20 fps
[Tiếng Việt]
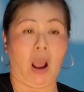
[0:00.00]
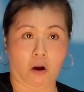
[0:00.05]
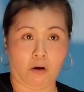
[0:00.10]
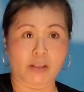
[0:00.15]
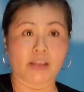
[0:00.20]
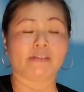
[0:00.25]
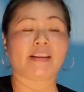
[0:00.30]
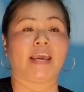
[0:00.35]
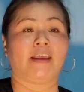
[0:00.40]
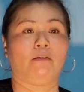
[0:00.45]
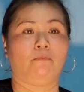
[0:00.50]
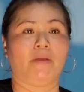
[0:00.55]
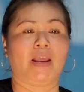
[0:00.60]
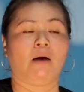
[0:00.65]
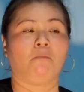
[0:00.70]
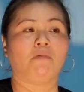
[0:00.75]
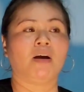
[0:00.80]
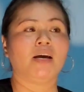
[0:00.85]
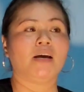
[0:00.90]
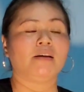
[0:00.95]
vòng. Do chạy vòng
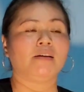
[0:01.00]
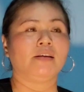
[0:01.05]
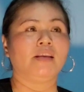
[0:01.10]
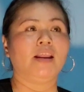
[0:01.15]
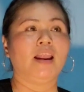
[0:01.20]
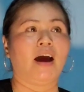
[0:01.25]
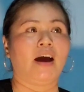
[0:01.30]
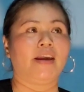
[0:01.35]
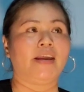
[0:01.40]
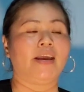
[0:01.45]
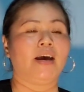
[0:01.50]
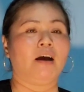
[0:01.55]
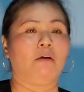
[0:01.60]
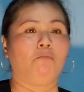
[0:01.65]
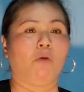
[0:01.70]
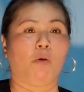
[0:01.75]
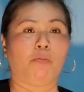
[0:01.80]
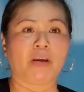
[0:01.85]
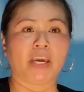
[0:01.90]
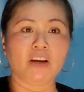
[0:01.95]
vòng, với lại
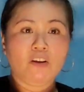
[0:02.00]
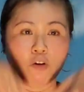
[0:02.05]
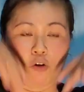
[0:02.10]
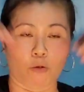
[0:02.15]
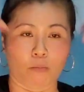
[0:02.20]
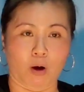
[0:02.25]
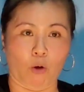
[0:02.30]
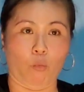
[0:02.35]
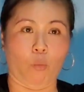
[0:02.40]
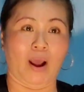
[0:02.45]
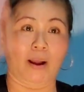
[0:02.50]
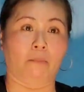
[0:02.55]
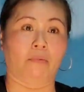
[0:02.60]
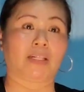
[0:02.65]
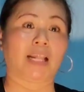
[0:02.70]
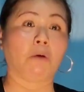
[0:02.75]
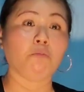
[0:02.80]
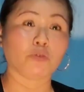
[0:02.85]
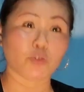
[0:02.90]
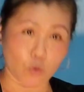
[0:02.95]
một cái người mà quặt
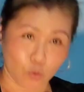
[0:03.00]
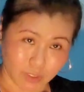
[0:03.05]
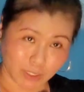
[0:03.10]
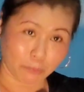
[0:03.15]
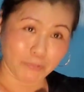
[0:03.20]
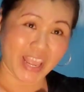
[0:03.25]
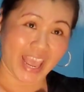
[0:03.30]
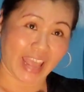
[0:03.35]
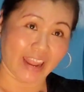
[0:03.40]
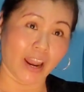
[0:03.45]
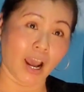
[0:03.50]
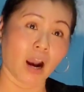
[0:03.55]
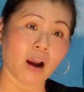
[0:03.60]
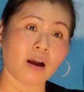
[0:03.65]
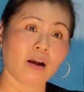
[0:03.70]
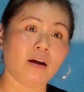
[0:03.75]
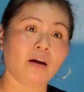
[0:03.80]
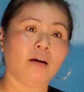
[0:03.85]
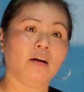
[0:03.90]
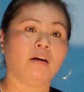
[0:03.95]
tóc xuống, tóc dài đó,
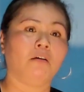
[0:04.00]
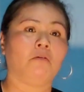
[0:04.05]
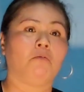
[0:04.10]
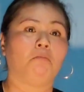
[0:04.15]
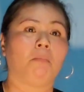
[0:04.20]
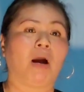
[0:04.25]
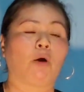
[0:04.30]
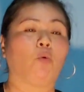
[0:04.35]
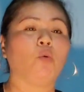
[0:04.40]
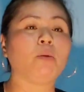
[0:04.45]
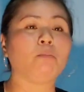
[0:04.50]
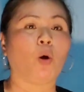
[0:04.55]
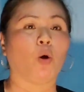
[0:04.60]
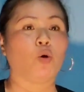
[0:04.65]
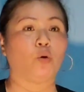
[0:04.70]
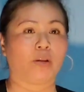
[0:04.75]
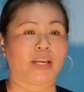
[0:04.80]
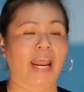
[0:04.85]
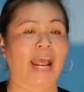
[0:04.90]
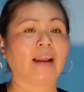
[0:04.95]
mặc nguyên bộ
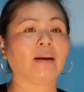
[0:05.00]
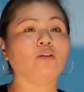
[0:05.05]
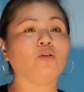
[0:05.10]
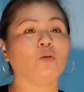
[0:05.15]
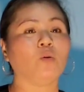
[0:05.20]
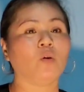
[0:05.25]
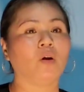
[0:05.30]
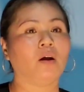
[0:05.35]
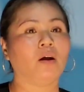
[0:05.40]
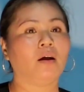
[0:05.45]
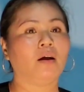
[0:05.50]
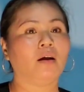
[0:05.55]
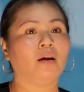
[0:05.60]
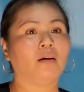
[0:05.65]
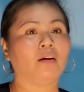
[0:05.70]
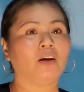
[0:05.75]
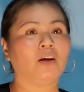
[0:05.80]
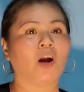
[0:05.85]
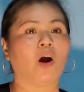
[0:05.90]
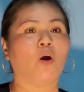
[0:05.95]
đồ trắng luôn.
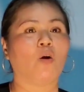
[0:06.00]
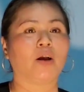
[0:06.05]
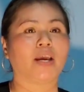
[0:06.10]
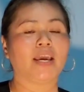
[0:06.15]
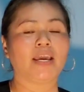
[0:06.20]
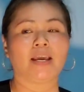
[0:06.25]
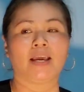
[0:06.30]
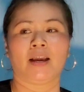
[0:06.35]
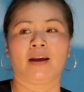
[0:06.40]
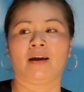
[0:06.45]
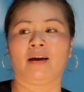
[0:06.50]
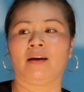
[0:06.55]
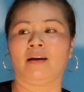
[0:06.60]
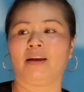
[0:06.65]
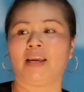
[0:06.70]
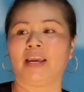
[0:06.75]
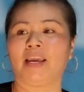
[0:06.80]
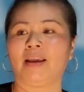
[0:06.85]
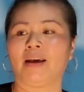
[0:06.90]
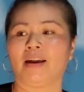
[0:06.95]
Yeah. Còn
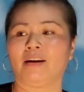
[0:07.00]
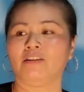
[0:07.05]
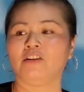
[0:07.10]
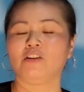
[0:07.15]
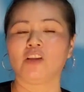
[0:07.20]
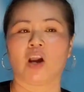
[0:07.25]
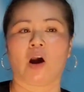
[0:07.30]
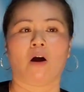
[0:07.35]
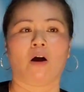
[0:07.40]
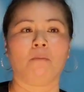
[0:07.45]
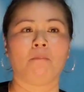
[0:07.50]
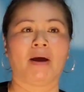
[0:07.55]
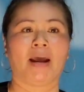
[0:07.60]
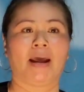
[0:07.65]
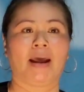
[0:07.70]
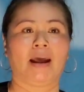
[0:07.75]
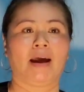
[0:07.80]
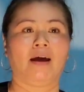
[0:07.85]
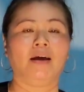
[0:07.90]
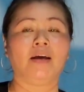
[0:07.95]
cái đứa nhỏ
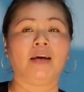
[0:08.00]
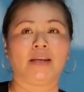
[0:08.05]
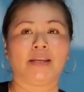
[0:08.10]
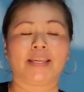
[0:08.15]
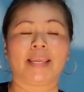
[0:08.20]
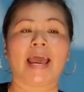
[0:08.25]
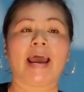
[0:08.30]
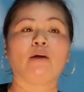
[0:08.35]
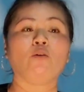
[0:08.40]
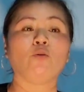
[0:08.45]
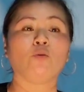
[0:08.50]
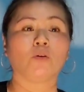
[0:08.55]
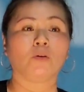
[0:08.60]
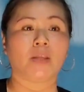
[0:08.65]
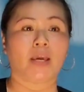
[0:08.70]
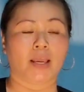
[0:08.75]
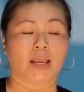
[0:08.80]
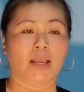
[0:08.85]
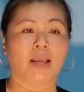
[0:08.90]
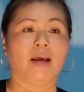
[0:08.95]
mà cháu của
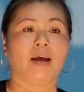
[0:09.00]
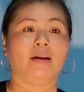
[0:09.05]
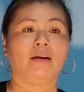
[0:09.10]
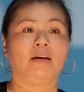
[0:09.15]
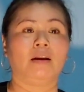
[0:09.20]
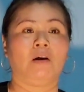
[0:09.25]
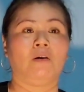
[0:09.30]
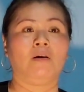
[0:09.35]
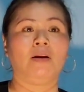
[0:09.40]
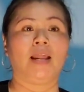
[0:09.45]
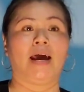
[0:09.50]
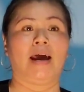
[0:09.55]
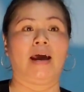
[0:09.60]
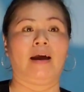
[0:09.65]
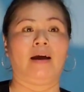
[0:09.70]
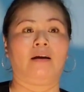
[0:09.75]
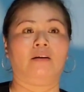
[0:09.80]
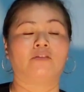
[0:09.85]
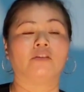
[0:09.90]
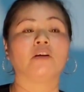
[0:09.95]
chị á, nói
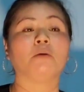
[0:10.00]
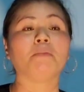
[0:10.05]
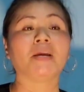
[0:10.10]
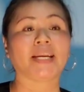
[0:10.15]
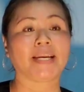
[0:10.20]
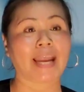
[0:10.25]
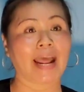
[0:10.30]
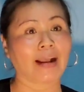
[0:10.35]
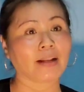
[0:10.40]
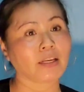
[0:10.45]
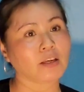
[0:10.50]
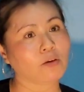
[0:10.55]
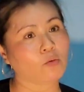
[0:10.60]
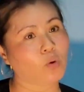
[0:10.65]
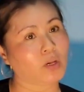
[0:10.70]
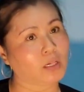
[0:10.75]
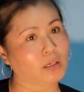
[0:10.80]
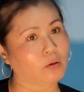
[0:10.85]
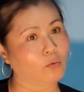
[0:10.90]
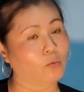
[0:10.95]
là sơ mi trắng
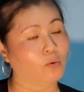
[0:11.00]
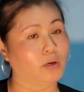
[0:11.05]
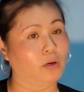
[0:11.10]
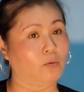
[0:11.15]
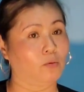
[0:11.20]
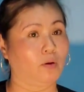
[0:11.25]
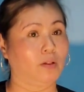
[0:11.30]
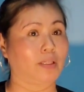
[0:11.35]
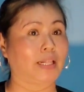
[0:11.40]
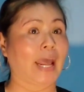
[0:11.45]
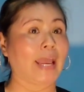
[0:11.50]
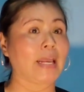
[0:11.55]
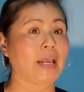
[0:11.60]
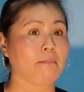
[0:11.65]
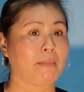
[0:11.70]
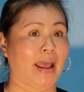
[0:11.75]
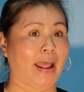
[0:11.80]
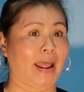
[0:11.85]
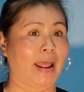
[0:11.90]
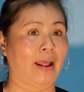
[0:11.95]
với quần
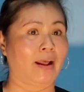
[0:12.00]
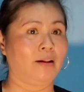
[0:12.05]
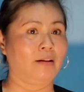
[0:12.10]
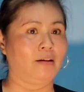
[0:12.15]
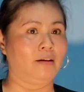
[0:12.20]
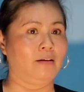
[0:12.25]
tây, mà